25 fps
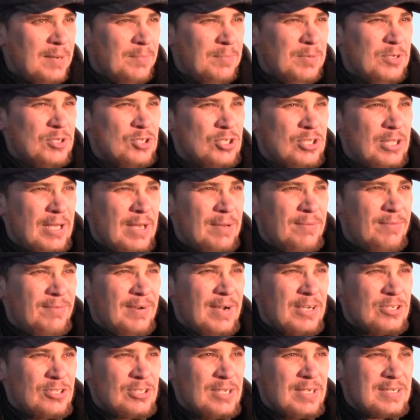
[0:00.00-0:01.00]
Мы считаем
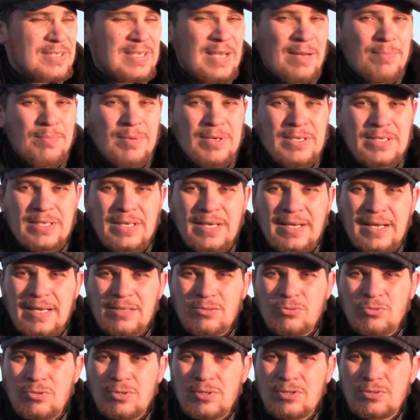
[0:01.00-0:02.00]
важное событие,
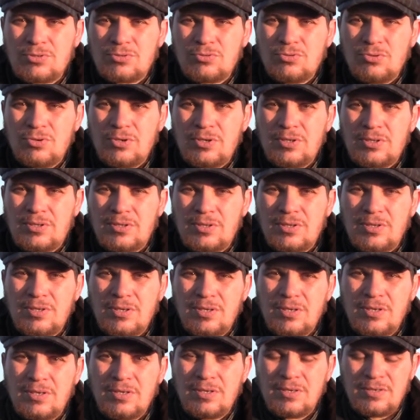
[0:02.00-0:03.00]
которое стоит
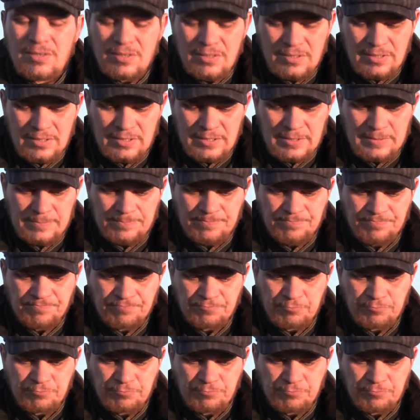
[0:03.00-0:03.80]
э,